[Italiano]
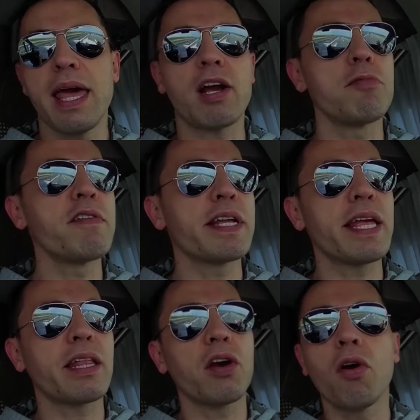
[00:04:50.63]
e come
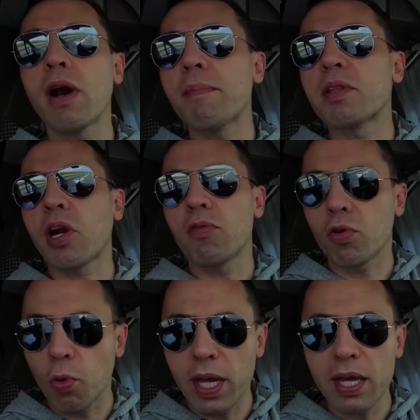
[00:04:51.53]
vedete ora mi
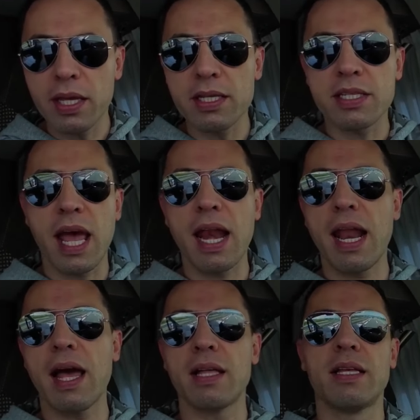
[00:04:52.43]
trovo qui in
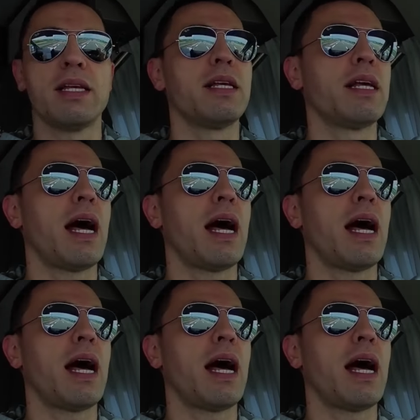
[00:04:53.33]
sella